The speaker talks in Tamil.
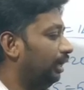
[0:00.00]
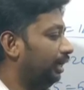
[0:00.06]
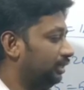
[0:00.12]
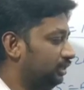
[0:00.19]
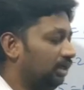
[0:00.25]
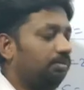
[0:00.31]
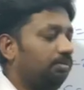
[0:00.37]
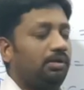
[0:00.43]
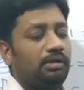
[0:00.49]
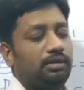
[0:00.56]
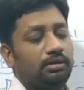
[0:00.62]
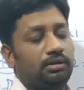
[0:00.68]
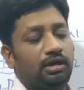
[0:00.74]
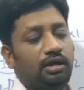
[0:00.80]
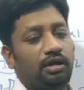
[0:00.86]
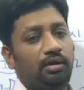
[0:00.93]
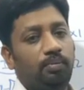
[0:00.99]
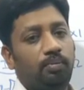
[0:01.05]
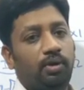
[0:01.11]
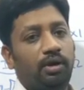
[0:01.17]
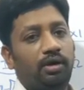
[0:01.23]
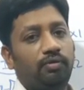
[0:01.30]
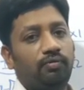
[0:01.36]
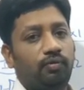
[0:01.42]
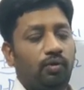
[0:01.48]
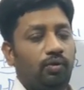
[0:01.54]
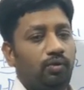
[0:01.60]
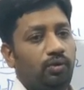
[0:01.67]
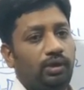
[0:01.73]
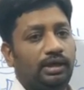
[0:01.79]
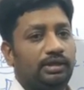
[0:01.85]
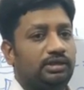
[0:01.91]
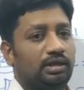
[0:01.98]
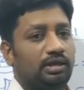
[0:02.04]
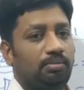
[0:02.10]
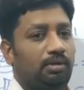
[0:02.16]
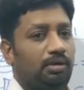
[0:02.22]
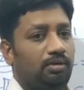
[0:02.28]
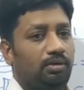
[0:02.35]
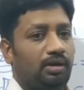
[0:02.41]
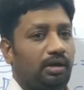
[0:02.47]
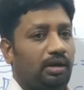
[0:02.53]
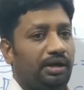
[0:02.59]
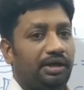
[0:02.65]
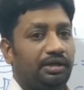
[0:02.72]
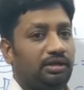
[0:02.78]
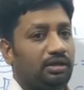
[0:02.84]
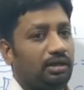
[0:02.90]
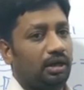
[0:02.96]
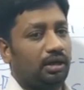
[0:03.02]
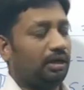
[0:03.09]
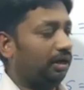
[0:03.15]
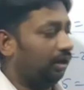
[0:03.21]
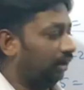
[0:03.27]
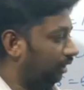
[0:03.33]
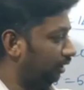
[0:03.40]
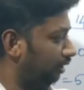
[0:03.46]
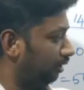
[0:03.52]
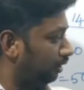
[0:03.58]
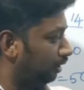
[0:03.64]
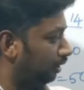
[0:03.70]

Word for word: எக்ஸாம்பிள் த்ரீ பாயிண்ட் ஃபோர் டூ எக்ஸாம்பிள் ஓகேங்களா எடுத்துக்காட்டு கணக்கு